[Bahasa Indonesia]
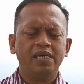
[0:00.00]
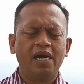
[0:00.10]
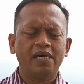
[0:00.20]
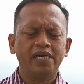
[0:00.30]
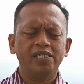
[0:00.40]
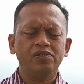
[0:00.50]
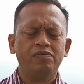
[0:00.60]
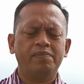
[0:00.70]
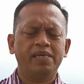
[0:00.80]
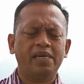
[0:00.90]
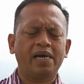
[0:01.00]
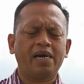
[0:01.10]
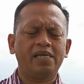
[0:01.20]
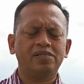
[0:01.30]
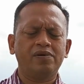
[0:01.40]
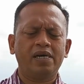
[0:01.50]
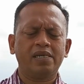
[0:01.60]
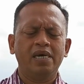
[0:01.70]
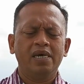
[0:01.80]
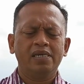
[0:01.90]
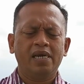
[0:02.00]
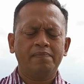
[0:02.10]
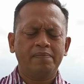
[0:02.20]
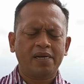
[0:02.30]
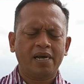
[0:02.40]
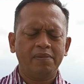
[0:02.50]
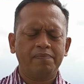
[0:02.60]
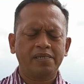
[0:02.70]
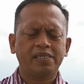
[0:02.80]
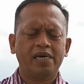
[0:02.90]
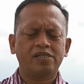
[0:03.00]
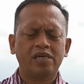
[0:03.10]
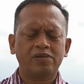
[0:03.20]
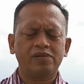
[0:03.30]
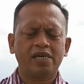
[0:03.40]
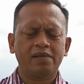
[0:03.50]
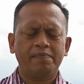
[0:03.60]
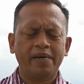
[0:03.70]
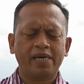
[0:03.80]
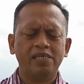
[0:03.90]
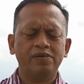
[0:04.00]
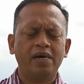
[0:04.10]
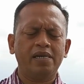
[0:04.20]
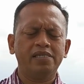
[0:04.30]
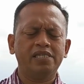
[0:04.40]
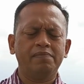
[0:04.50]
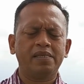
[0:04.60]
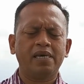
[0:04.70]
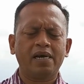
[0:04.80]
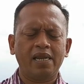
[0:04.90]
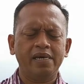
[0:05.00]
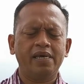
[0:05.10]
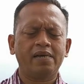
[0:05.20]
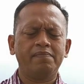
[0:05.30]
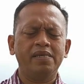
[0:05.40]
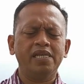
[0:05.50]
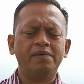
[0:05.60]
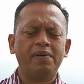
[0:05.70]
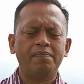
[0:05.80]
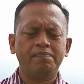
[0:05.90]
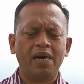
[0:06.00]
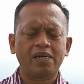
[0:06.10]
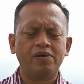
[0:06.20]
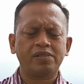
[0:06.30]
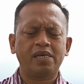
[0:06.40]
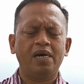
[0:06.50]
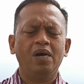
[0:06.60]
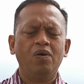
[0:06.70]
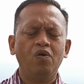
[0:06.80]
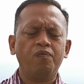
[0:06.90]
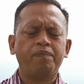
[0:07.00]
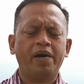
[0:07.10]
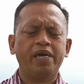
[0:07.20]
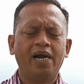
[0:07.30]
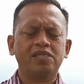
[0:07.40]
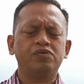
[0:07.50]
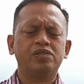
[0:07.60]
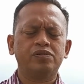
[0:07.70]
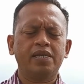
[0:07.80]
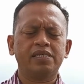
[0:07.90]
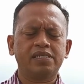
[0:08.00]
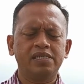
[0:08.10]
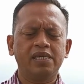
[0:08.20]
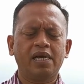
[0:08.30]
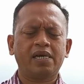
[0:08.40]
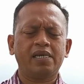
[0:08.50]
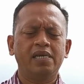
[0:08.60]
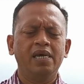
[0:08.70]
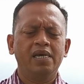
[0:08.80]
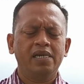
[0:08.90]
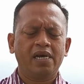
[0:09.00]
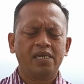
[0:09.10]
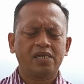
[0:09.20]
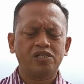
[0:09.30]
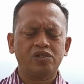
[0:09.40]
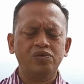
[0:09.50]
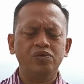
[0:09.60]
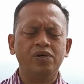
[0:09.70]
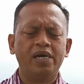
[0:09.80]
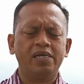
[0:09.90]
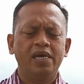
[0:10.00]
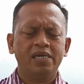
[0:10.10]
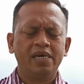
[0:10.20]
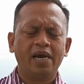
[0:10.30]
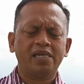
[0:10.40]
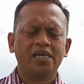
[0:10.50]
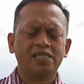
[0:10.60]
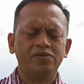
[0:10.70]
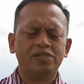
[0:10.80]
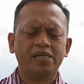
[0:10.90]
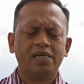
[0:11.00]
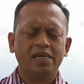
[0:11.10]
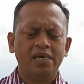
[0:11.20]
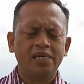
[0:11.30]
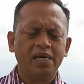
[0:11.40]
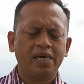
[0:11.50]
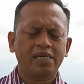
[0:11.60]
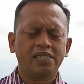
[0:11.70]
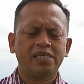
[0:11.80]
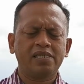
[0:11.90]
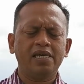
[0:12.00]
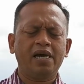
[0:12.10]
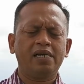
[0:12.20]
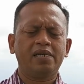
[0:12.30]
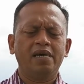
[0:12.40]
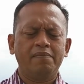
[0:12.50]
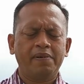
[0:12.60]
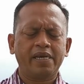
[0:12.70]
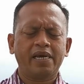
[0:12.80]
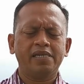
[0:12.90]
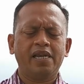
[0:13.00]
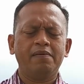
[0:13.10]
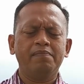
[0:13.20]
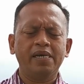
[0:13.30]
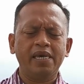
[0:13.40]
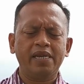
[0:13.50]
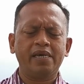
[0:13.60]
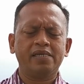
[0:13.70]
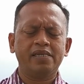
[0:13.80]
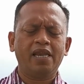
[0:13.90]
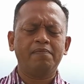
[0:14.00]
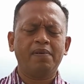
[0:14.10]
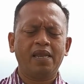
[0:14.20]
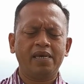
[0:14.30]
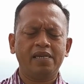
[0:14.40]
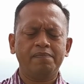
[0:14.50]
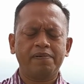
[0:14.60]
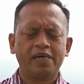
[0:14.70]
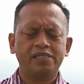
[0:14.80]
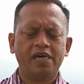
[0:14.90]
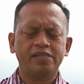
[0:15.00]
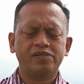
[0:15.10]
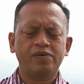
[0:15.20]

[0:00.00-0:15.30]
yang rindu menyenangkan Tuhan. Dan kami percaya satu saat mereka juga adalah jemaat yang layak menerima mahkota upah yang Tuhan sudah sediakan. Dengan kesungguhan, dengan ketulusan, dengan kesetiaan mereka dalam mengiring dalam melayani pekerjaan